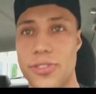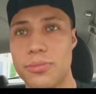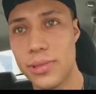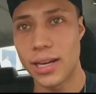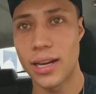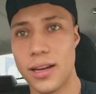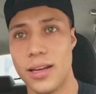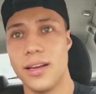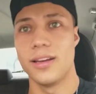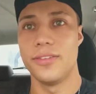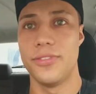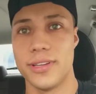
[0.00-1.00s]
Vamos dar...
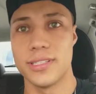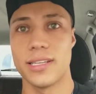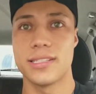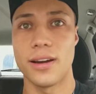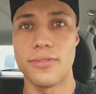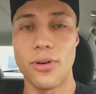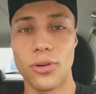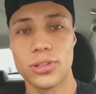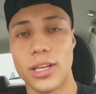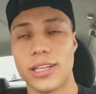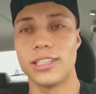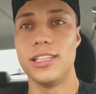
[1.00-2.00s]
Fez essa
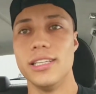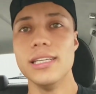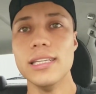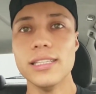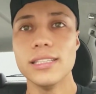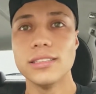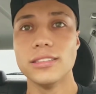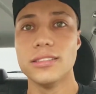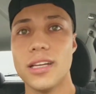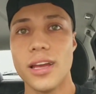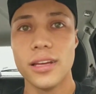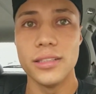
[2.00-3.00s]
volta aqui.
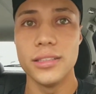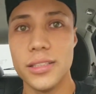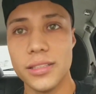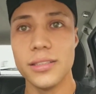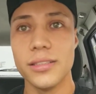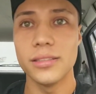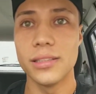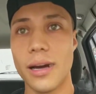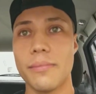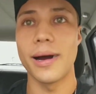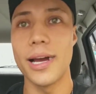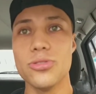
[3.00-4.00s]
E
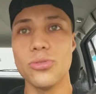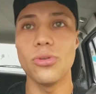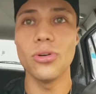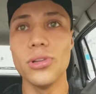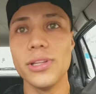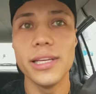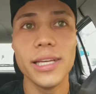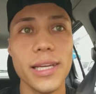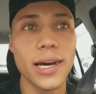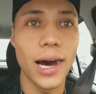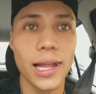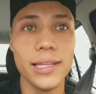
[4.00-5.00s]
dar mais um
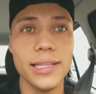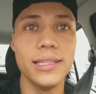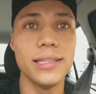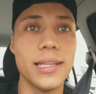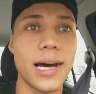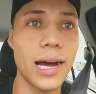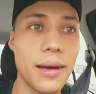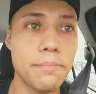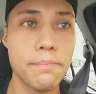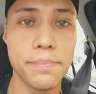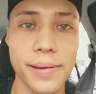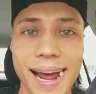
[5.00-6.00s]
rolê ali na
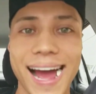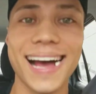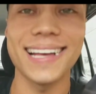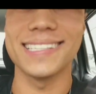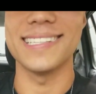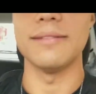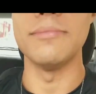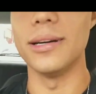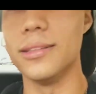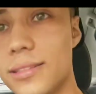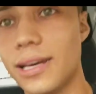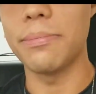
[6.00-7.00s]
praça, mano.